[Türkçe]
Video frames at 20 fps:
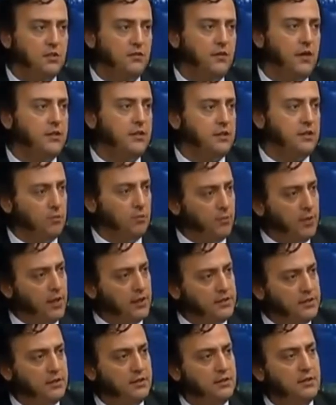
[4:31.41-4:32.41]
Şimdi
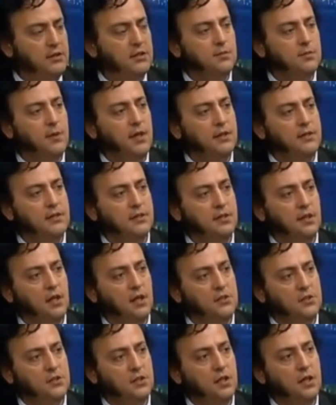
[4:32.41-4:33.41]
bahsettiğiniz bazı
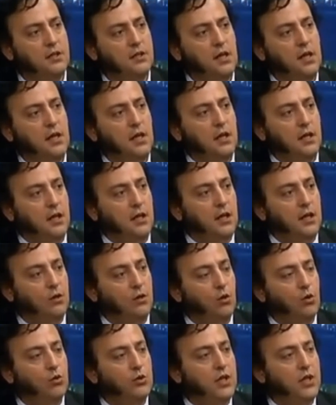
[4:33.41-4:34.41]
sanatçılar e,
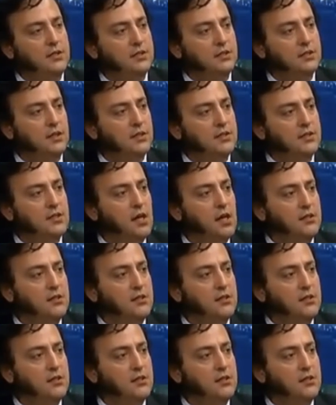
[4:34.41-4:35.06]
orkestrası haricinde